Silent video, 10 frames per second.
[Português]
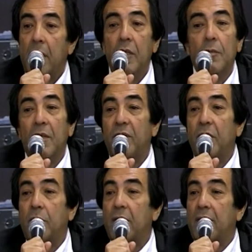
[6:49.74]
em uma
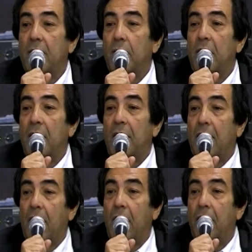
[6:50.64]
instituição
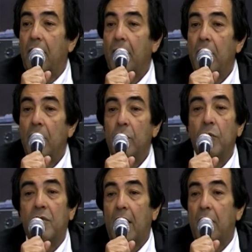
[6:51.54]
militar
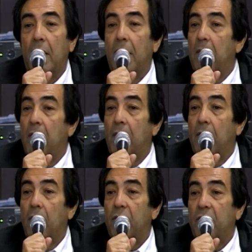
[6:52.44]
do Estado
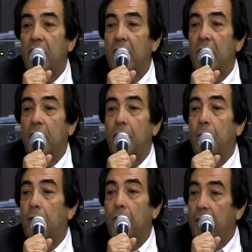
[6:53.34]
alemão, austríaco,
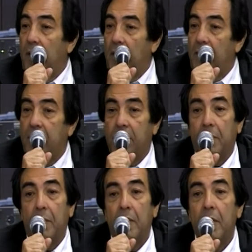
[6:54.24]

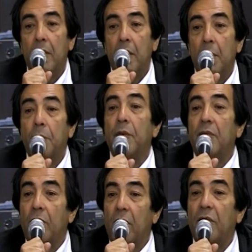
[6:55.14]
polonês,
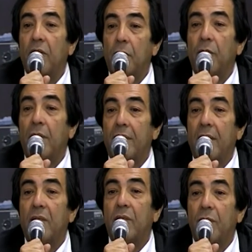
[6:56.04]
pois nós íamos
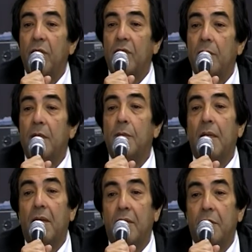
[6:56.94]
fazer esse vexame no
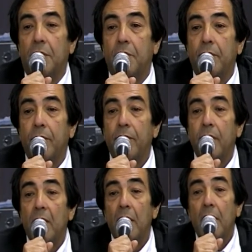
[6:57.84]
Brasil.
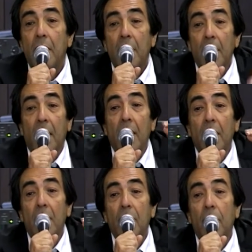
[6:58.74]
E
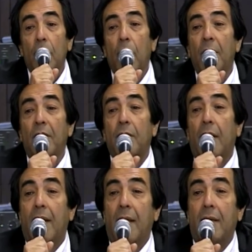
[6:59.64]
aí
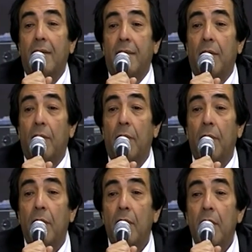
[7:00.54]
começou a gradação.